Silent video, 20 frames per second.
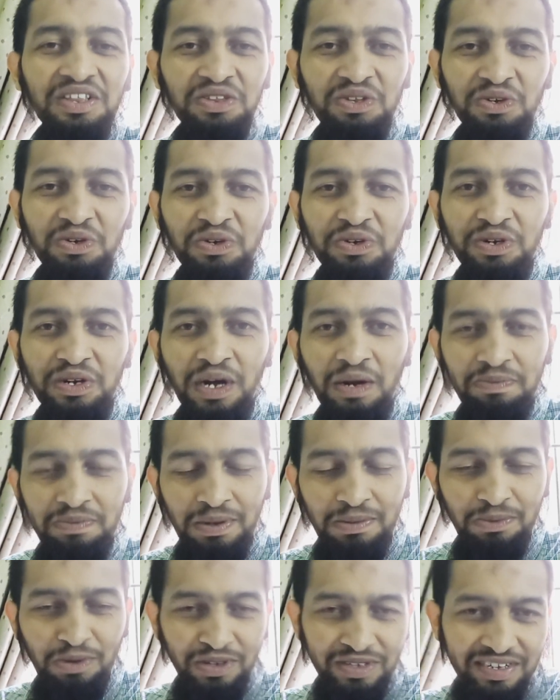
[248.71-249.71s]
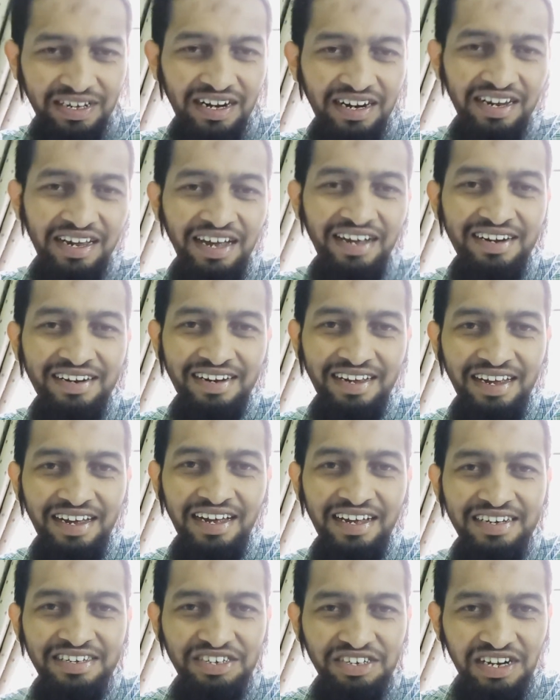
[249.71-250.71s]
तो अपना बहुत सारा ख्याल
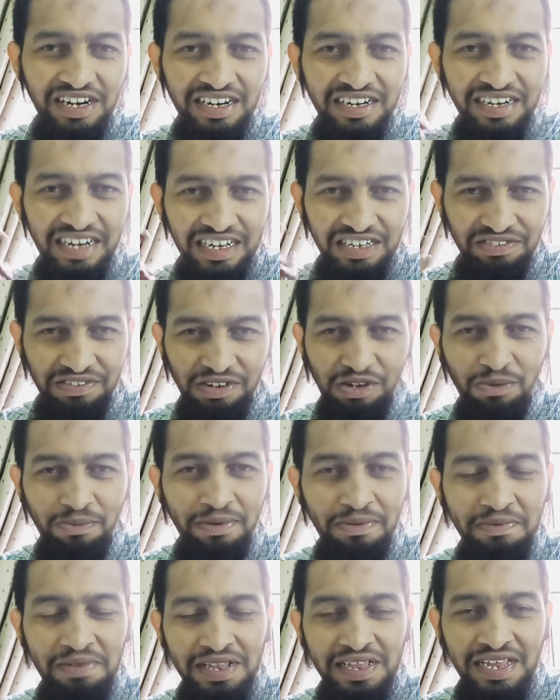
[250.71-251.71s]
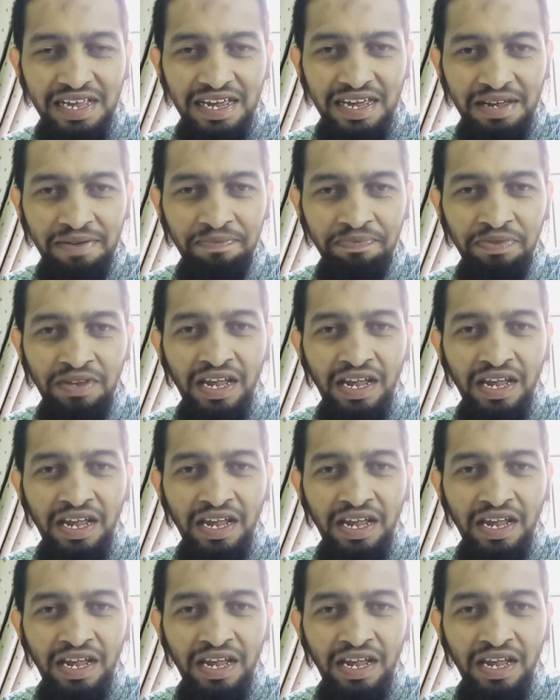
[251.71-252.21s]
रखिएगा इन नेक्स्ट वीडियो में मिलते हैं